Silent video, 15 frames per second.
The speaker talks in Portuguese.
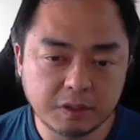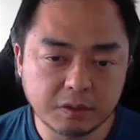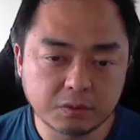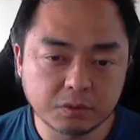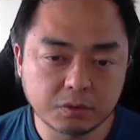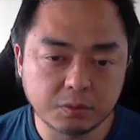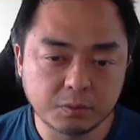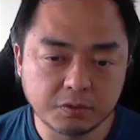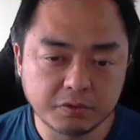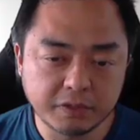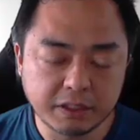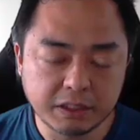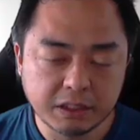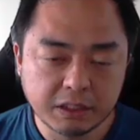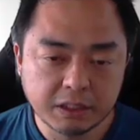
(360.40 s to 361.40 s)
e, e, eu
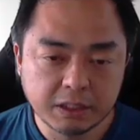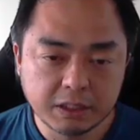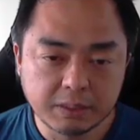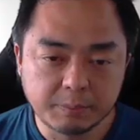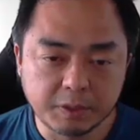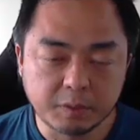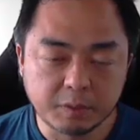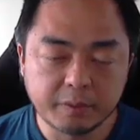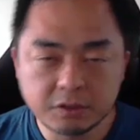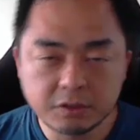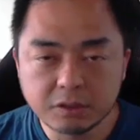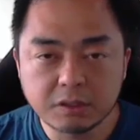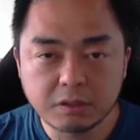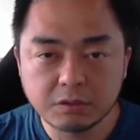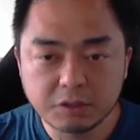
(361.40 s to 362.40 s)
costumo ver, pelo
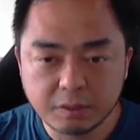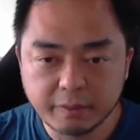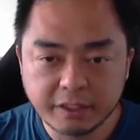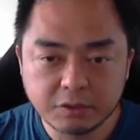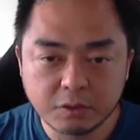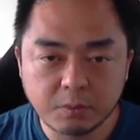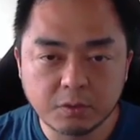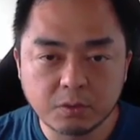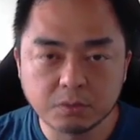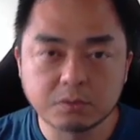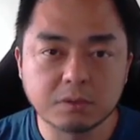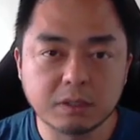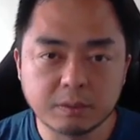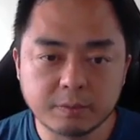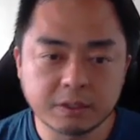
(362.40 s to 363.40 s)
menos os alojamentos, como o
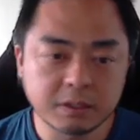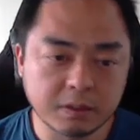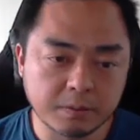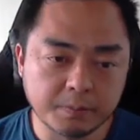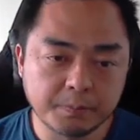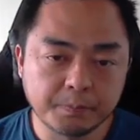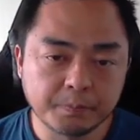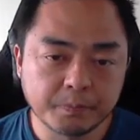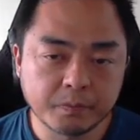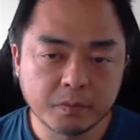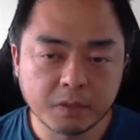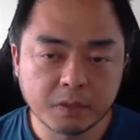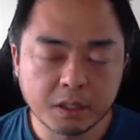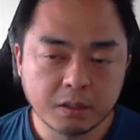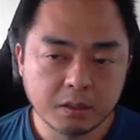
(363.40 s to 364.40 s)
custo da expansão.
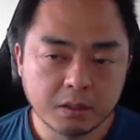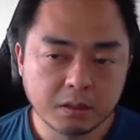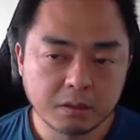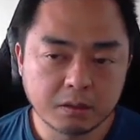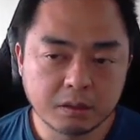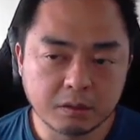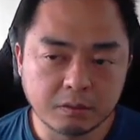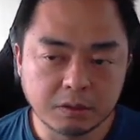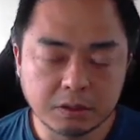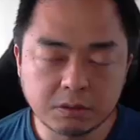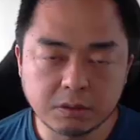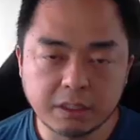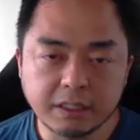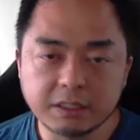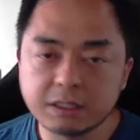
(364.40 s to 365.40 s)
Então
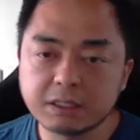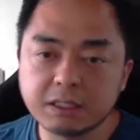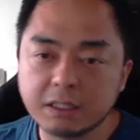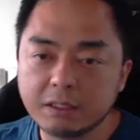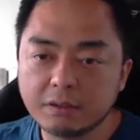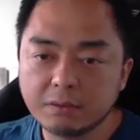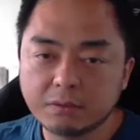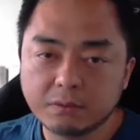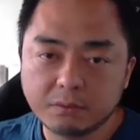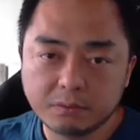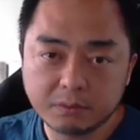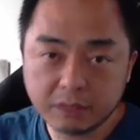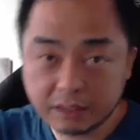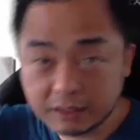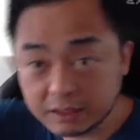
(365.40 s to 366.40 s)
isso desde que
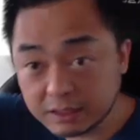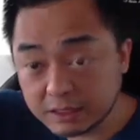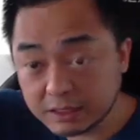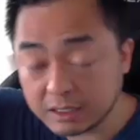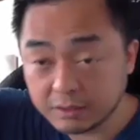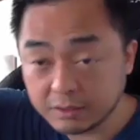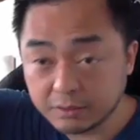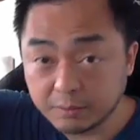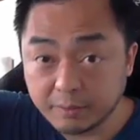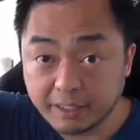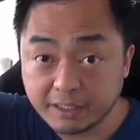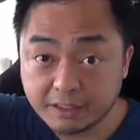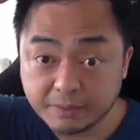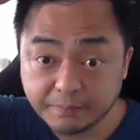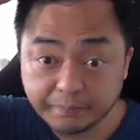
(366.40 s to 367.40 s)
saiu, desde que saiu
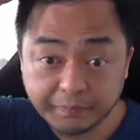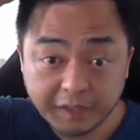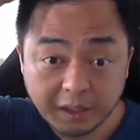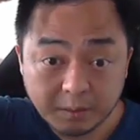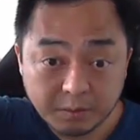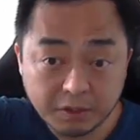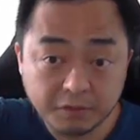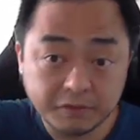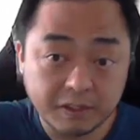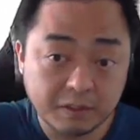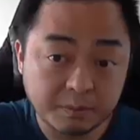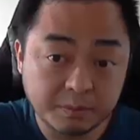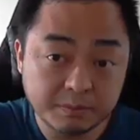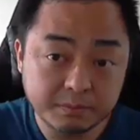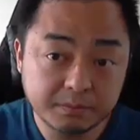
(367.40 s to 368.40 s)
média, porque eu
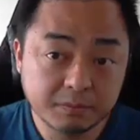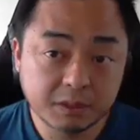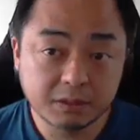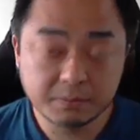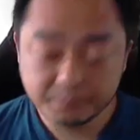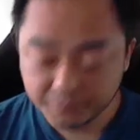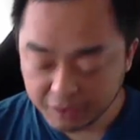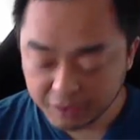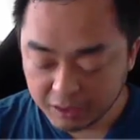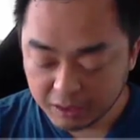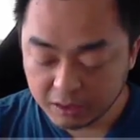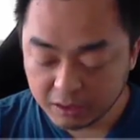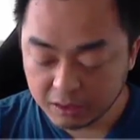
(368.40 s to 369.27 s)
falo, mano,